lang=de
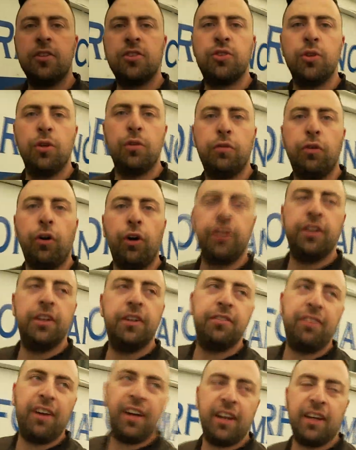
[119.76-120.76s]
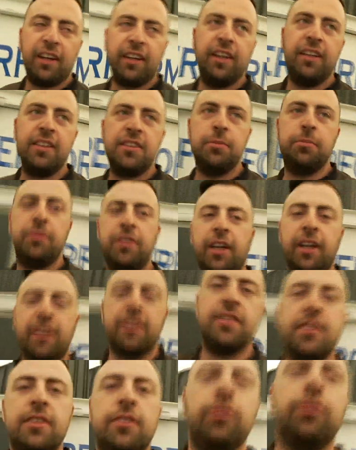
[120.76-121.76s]
So Freunde, weiter geht's im
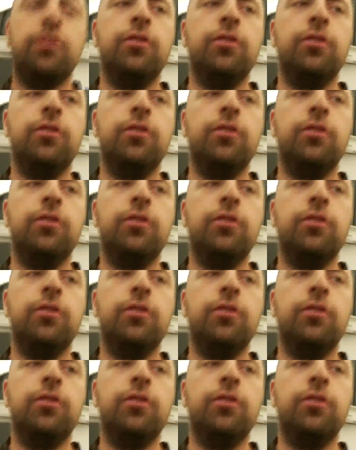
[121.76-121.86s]
Text.